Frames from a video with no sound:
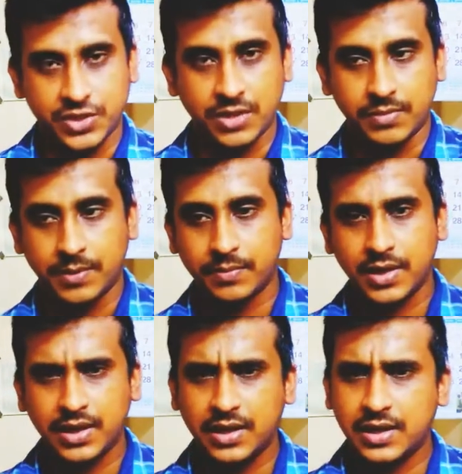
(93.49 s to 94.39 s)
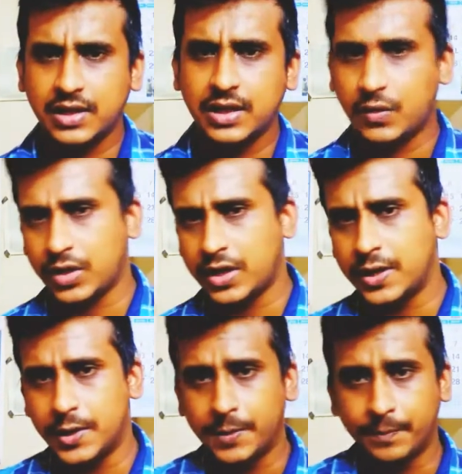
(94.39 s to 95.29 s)
இதுதான் விஷயமே
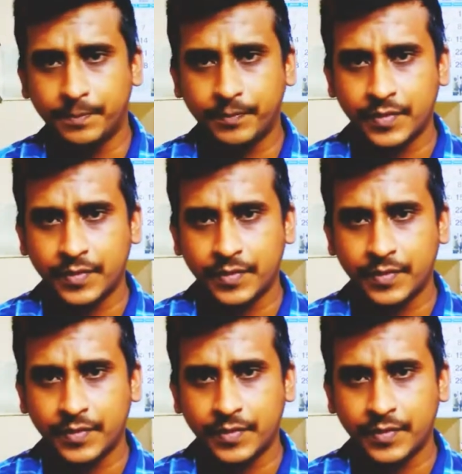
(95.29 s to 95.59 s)
இதுக்கு ஒரு